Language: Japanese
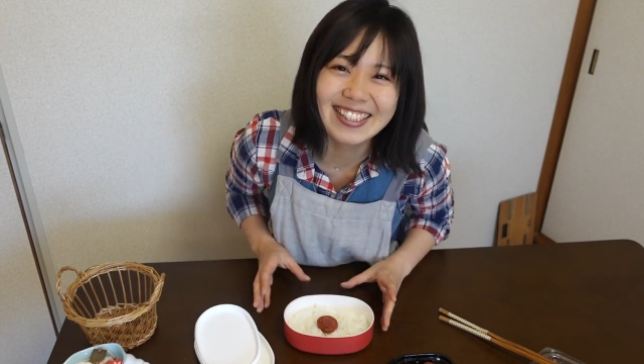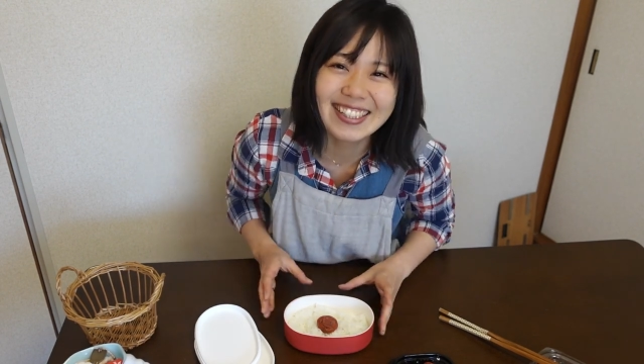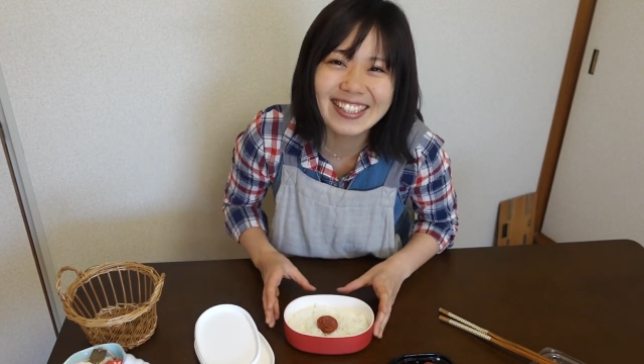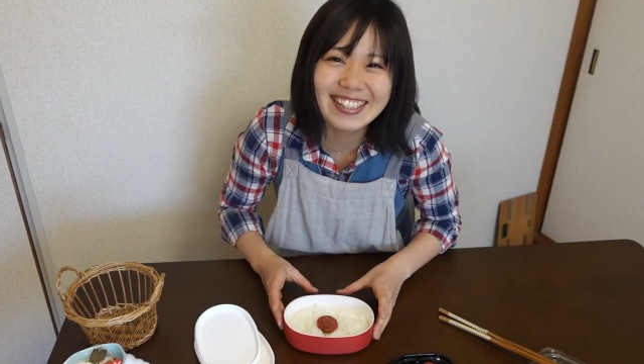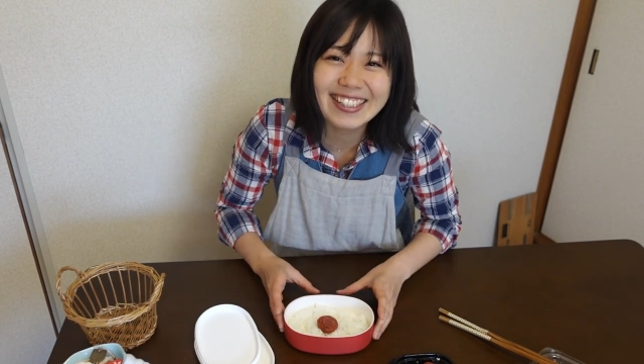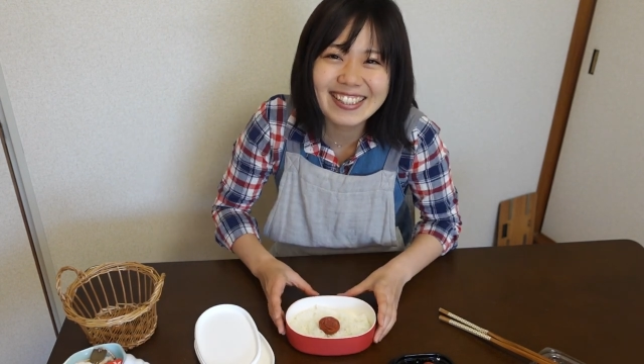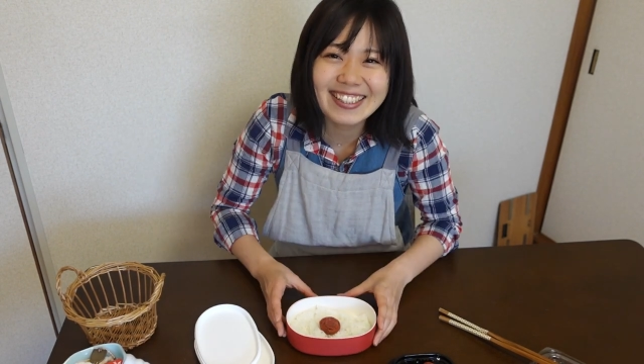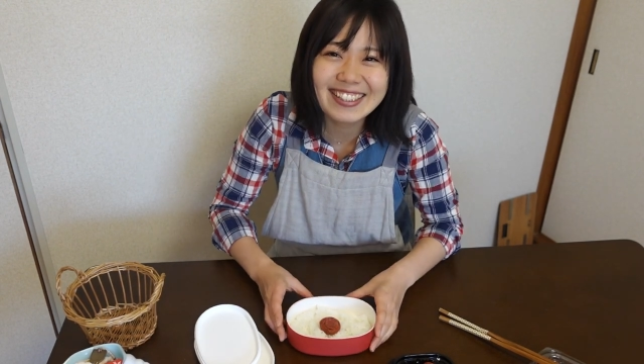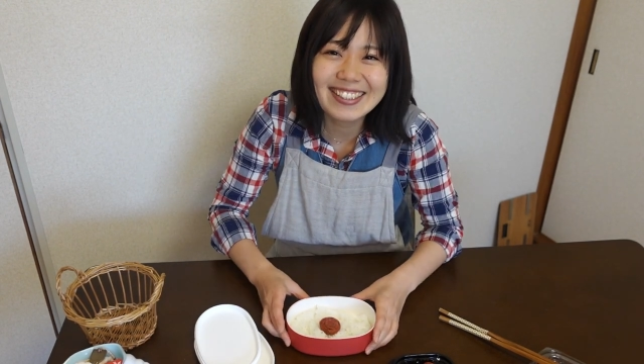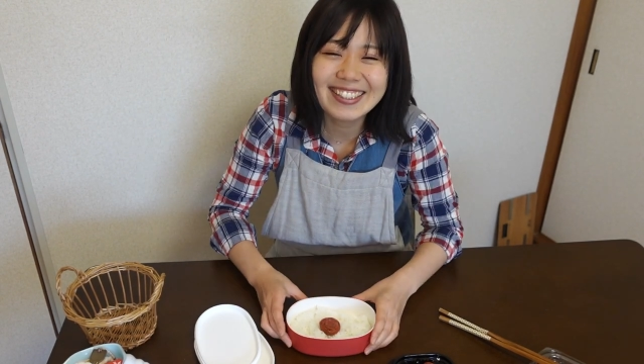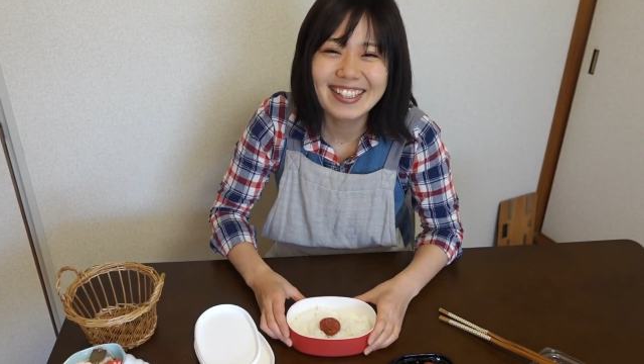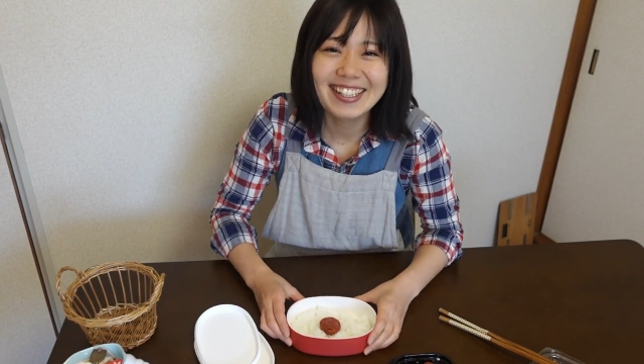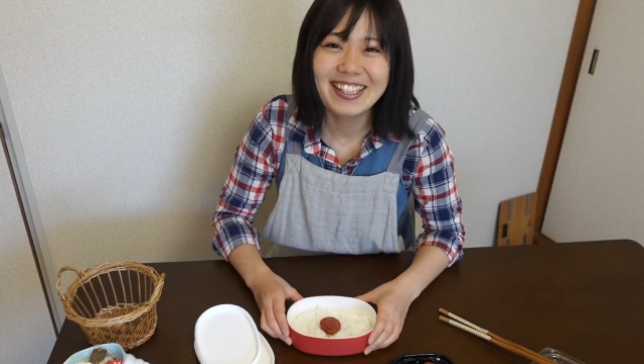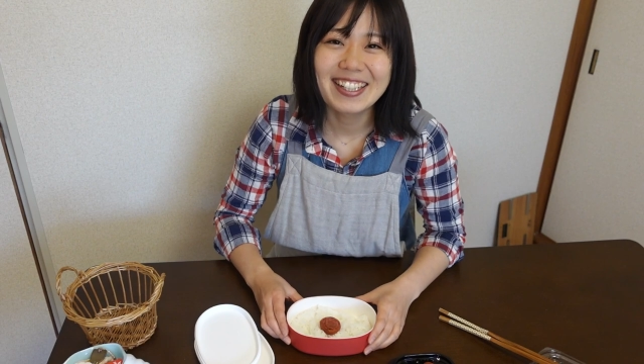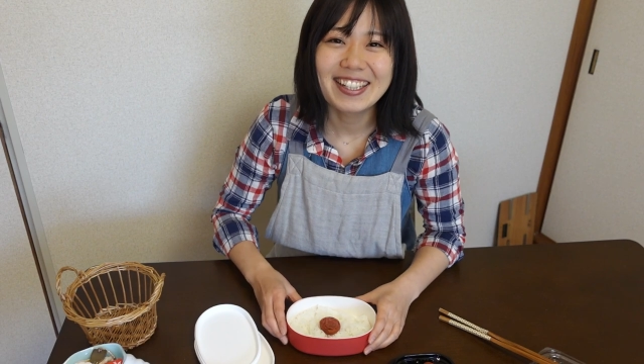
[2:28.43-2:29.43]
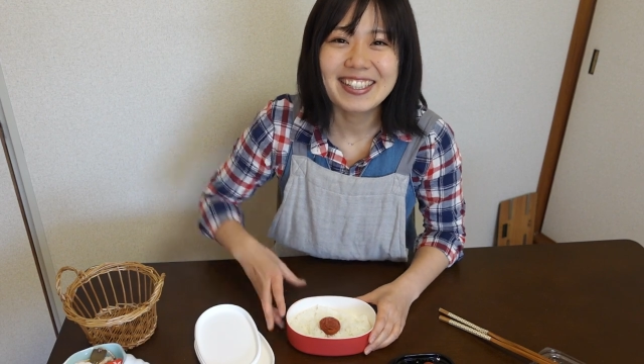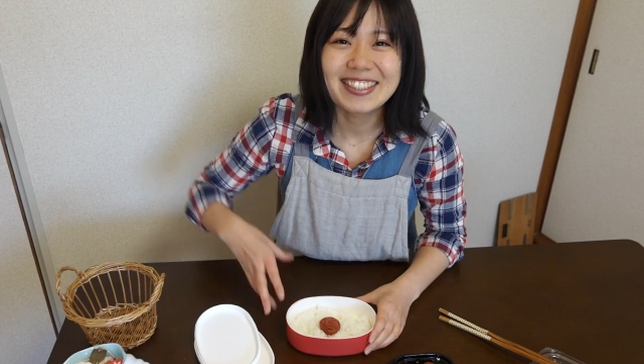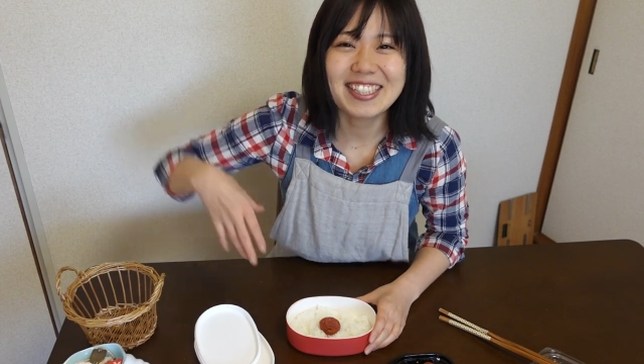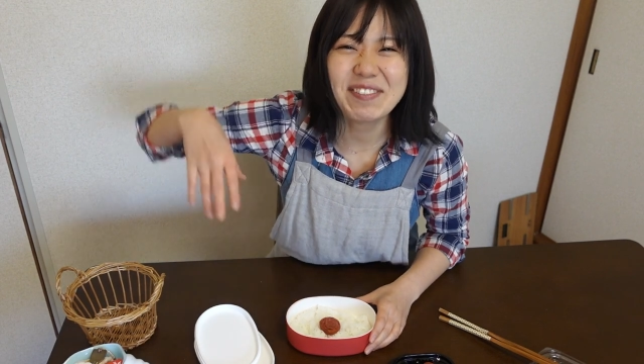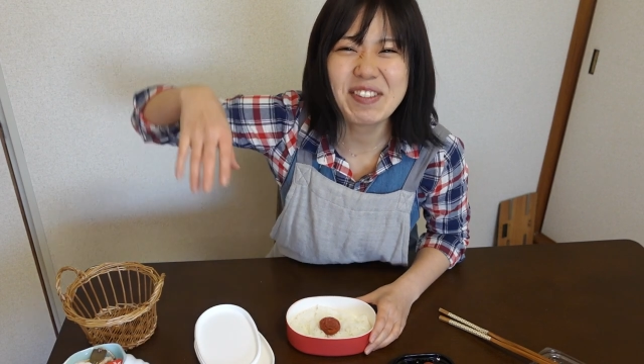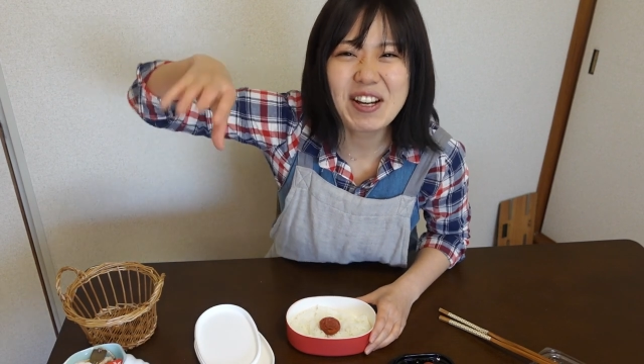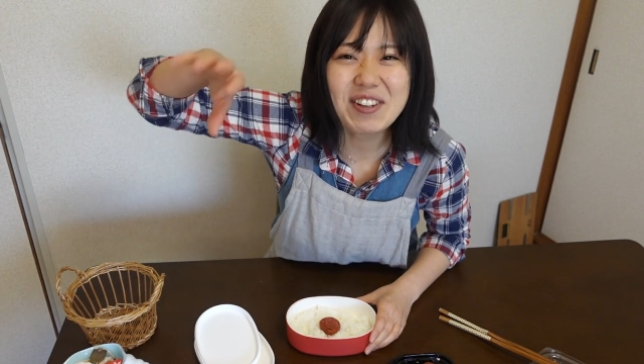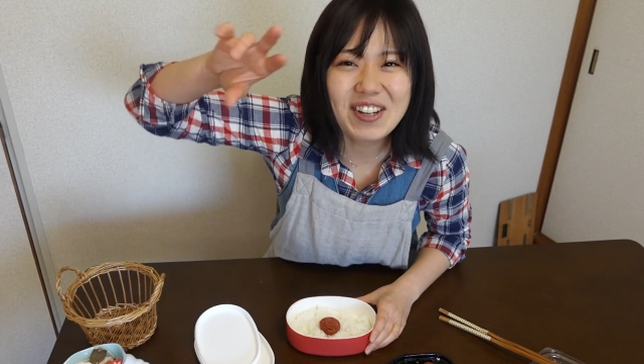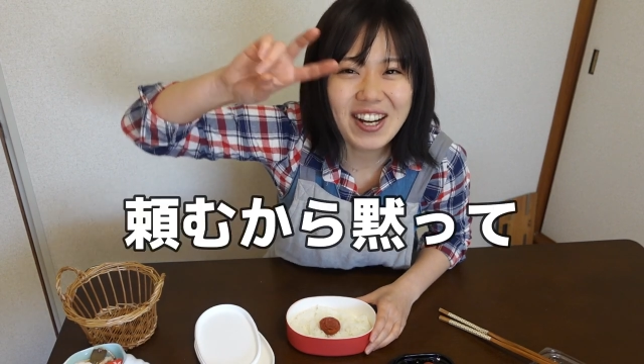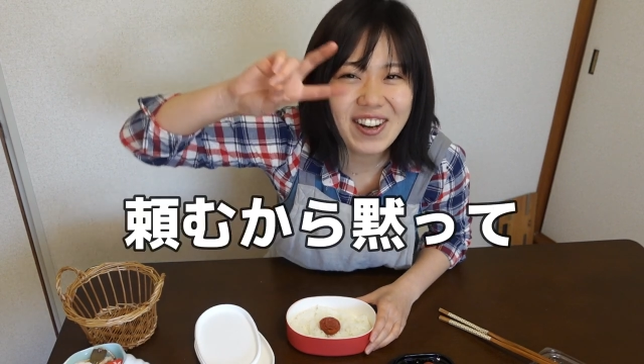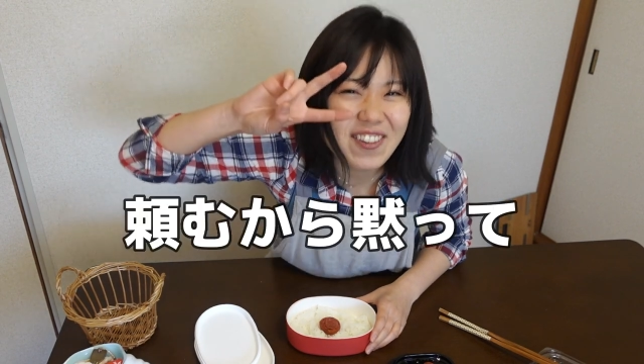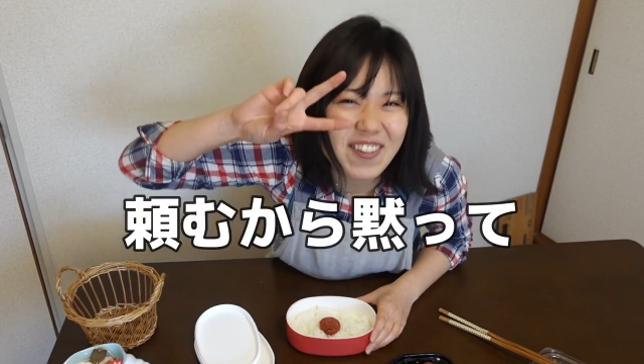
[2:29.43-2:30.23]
す茶番